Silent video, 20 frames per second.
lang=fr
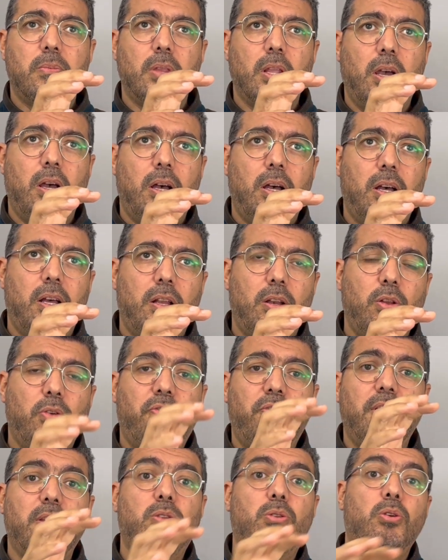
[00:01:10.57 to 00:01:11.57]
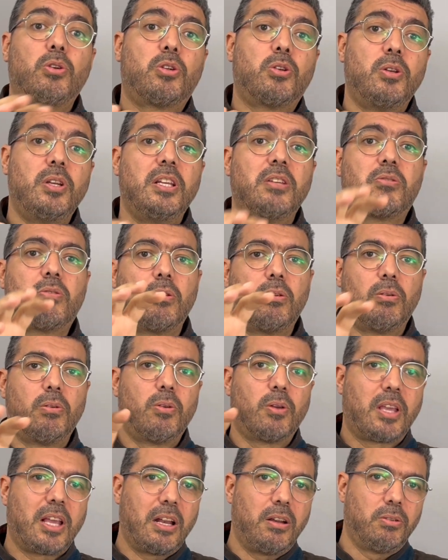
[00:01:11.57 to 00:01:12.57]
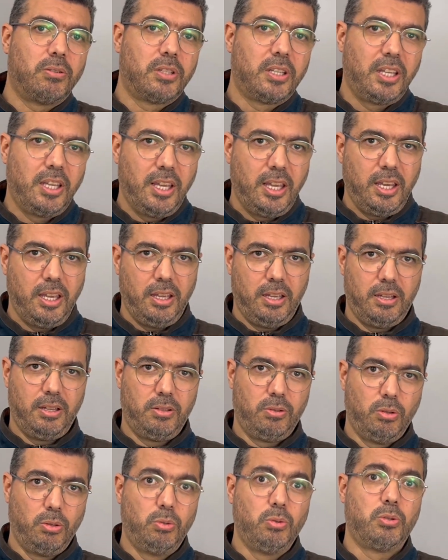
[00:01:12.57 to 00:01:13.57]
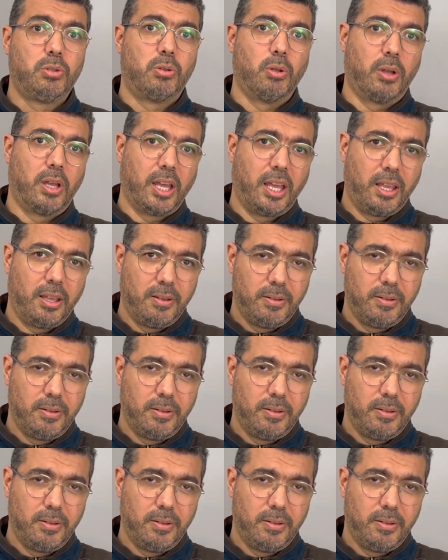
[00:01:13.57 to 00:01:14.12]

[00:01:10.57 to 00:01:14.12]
euh, le fait de jeûner selon le calendrier de 12 degrés.